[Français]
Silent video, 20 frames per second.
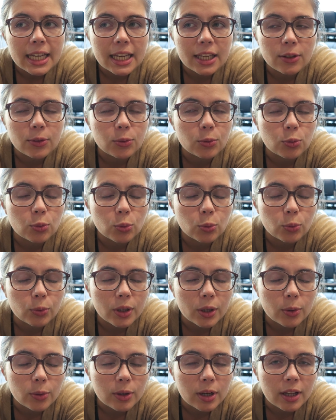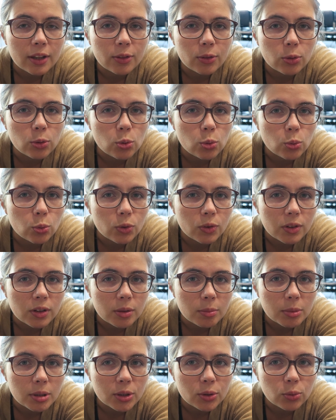Et du coup, on a eu la
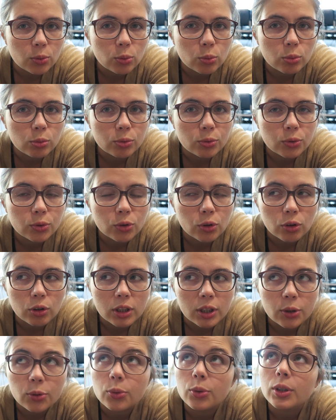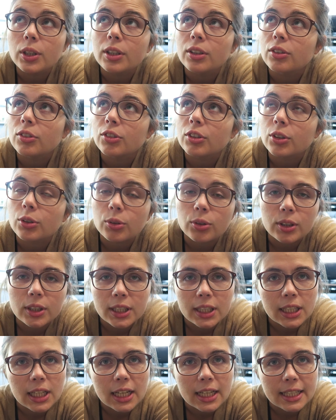nausée, mais de ouf. Genre, Léo, j'ai cru
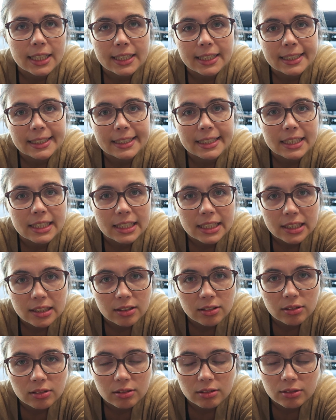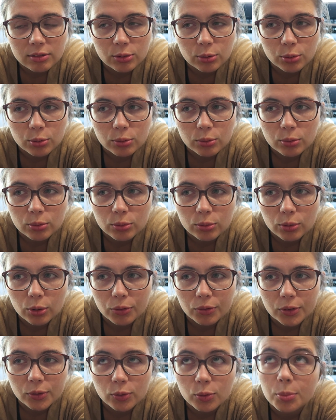qu'il allait décider de
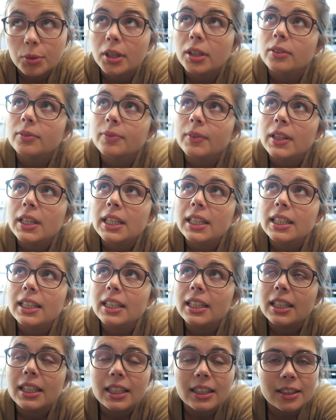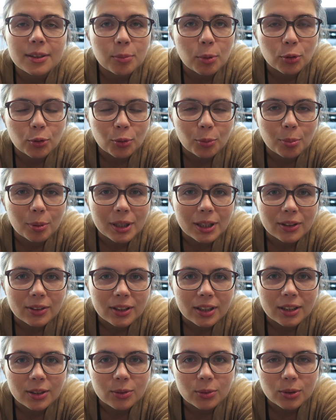d'envie de venir. Il m'entend pas, il est en
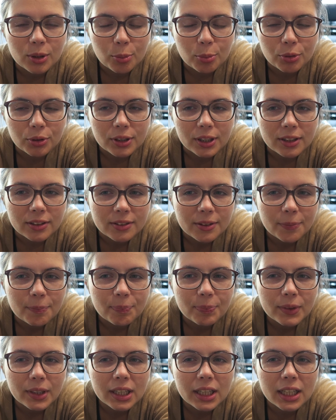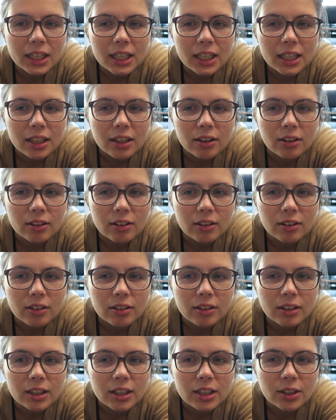train d'écouter un podcast. Et, euh,
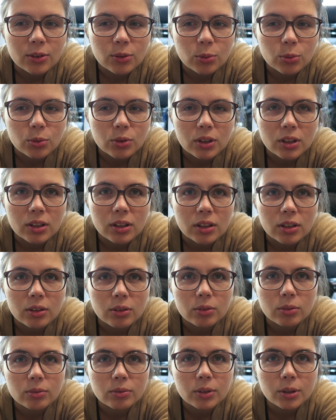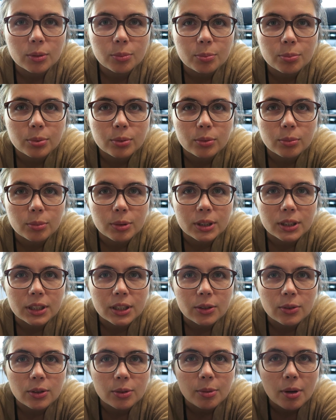du coup, c'était hop, on a
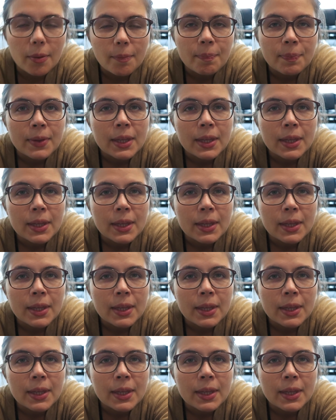la nuit.